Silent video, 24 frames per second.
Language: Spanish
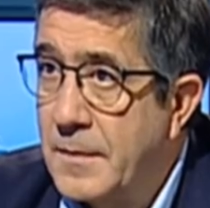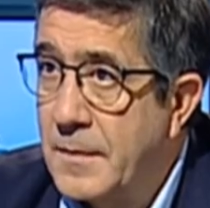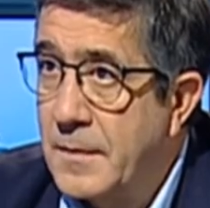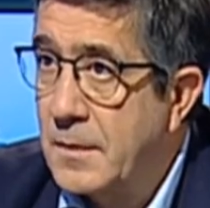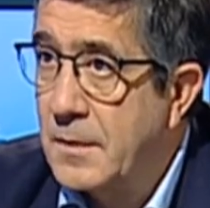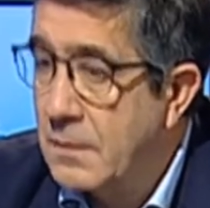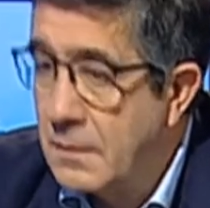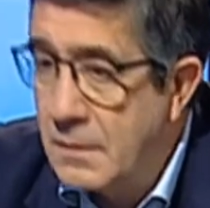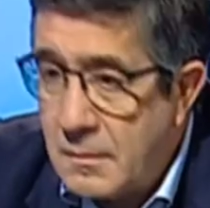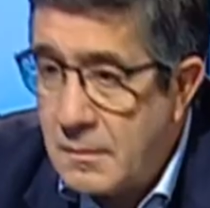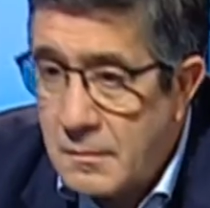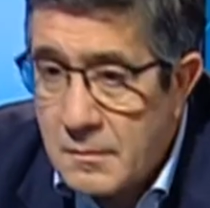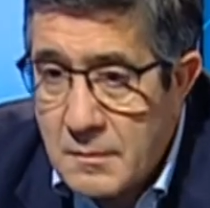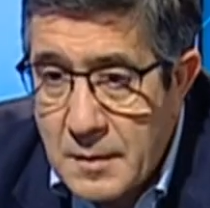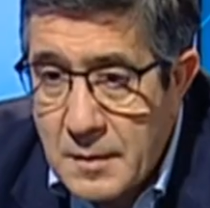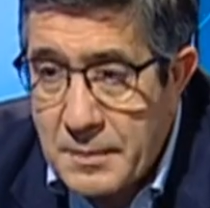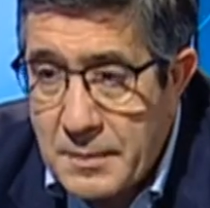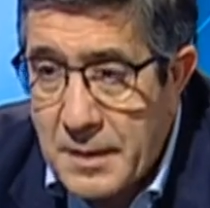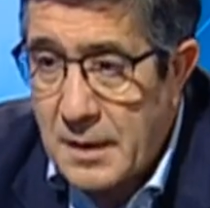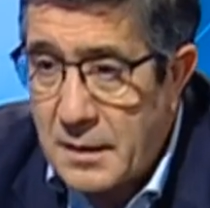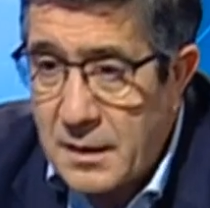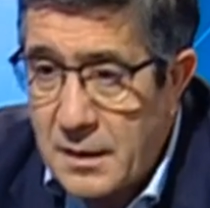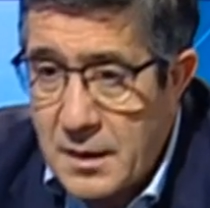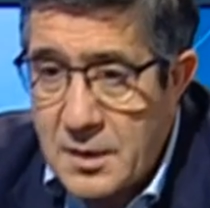Entonces, me
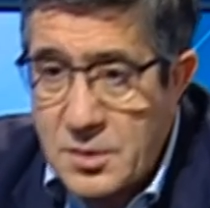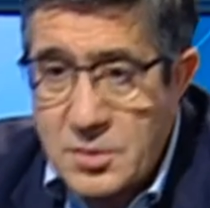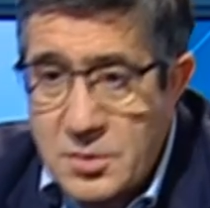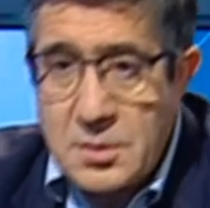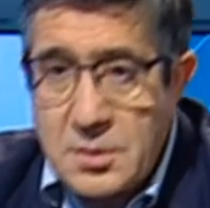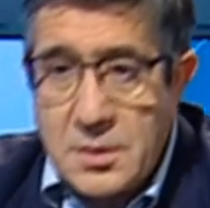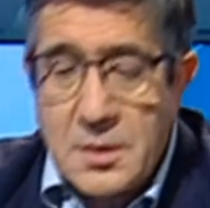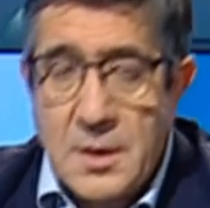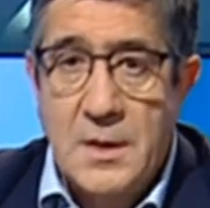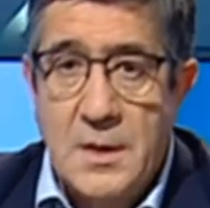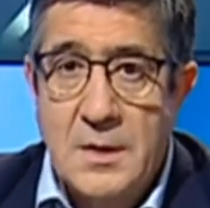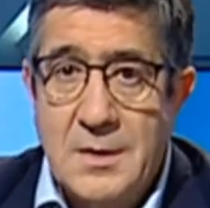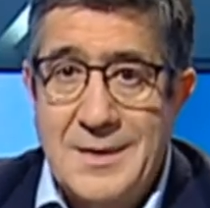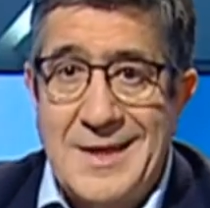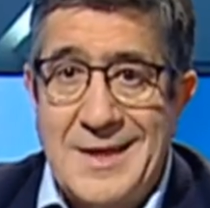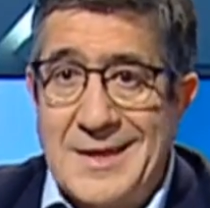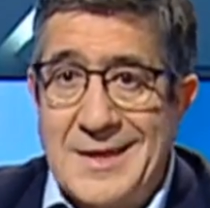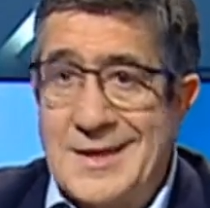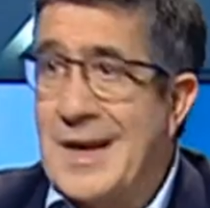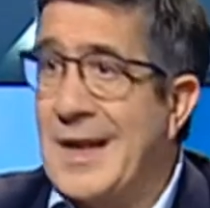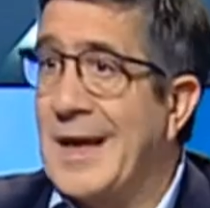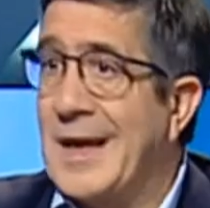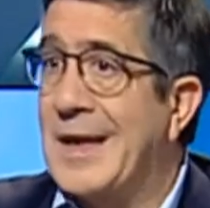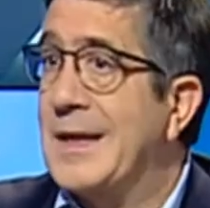parece que eso
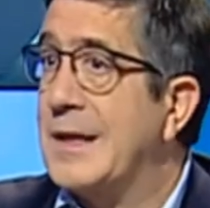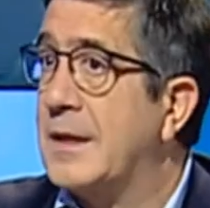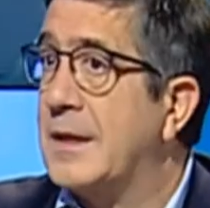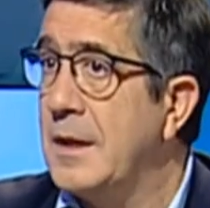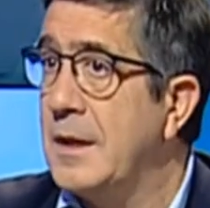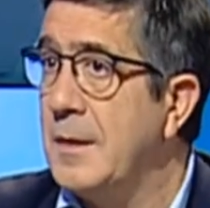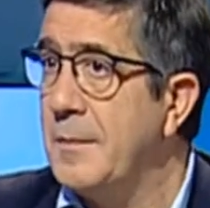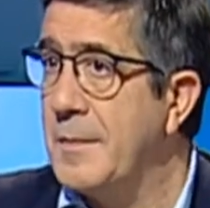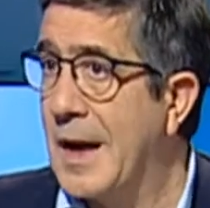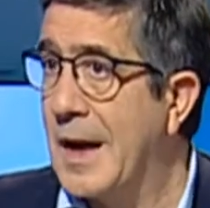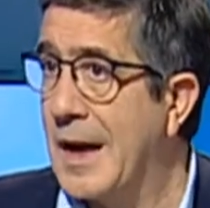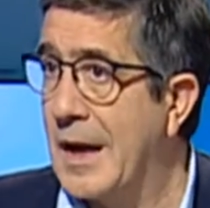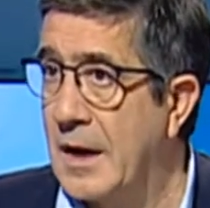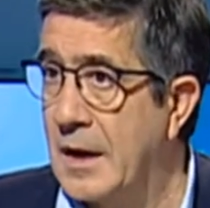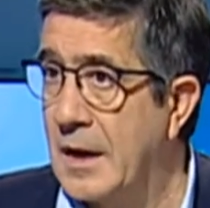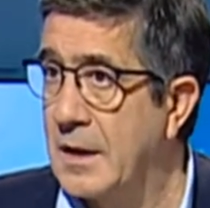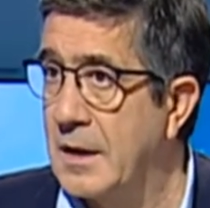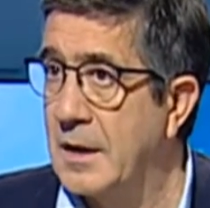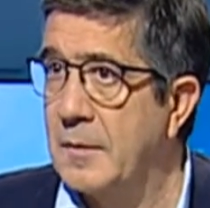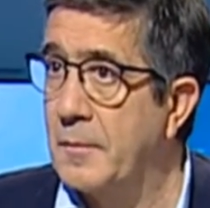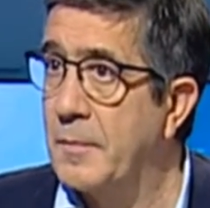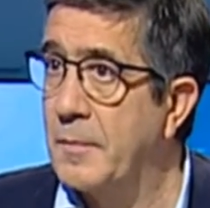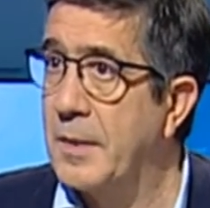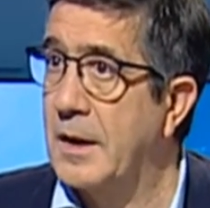deslegitima a
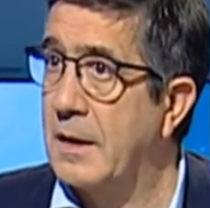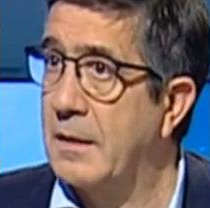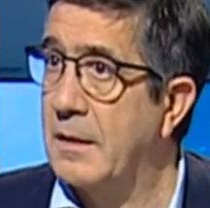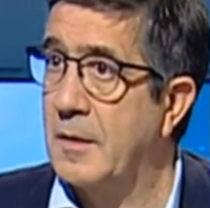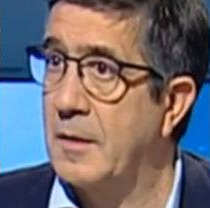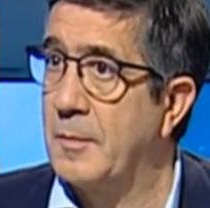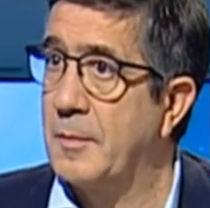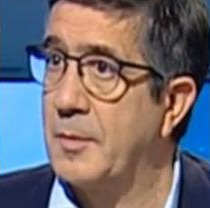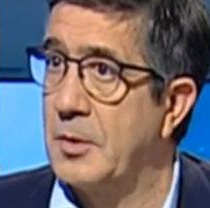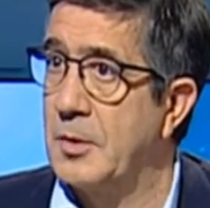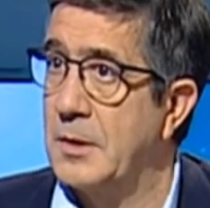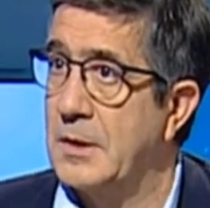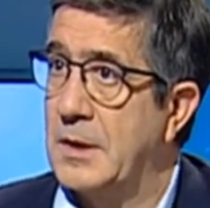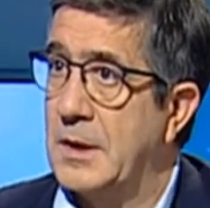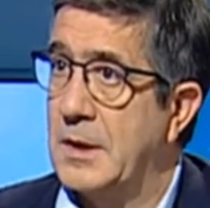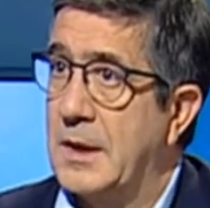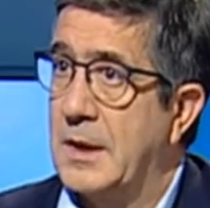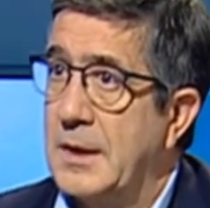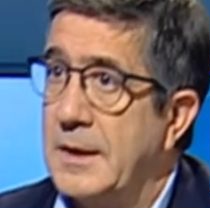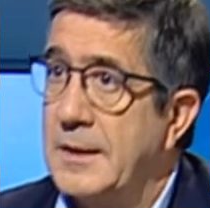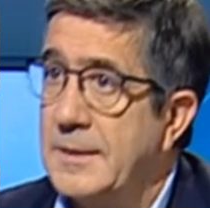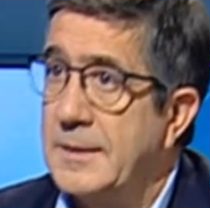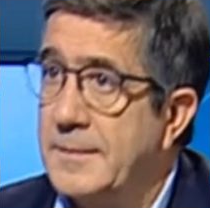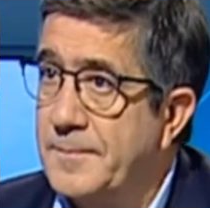alguien para hacer
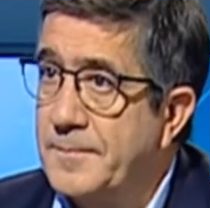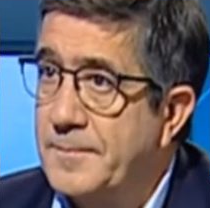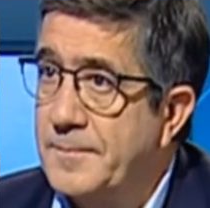política.